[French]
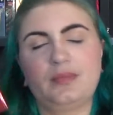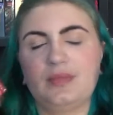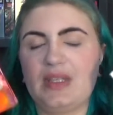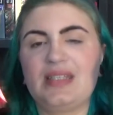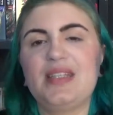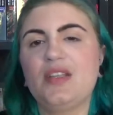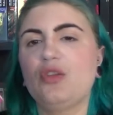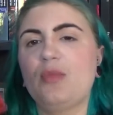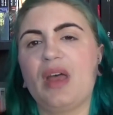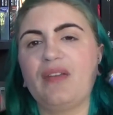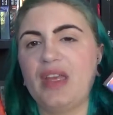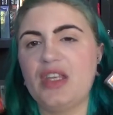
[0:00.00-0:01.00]
Ces deux
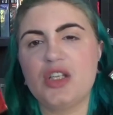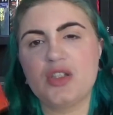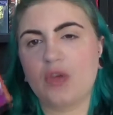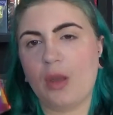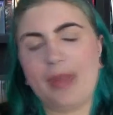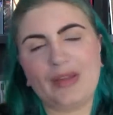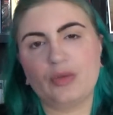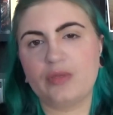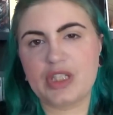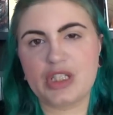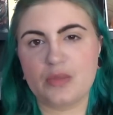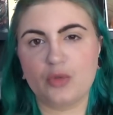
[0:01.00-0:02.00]
merveilles, je les aurais pas
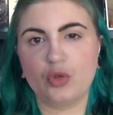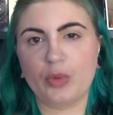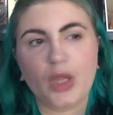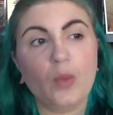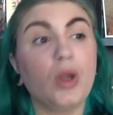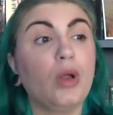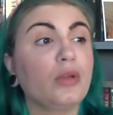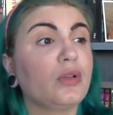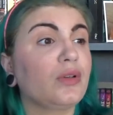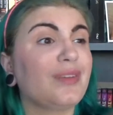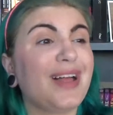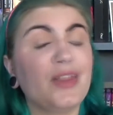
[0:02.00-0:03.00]
trouvées chez Monoprix, ou alors
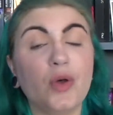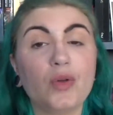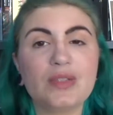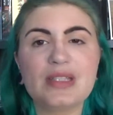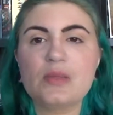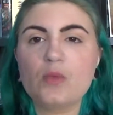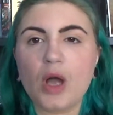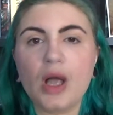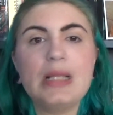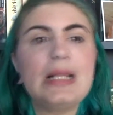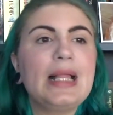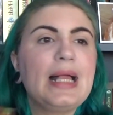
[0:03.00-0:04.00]
dans un an, six mois.
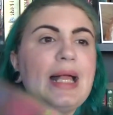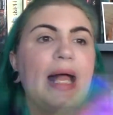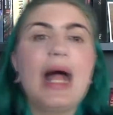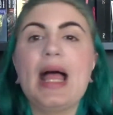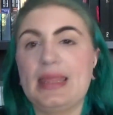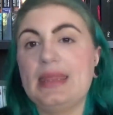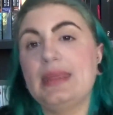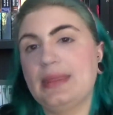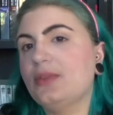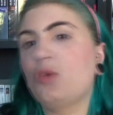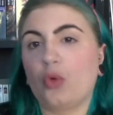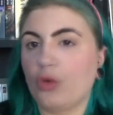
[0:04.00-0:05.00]

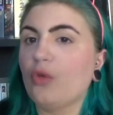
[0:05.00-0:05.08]
Donc euh,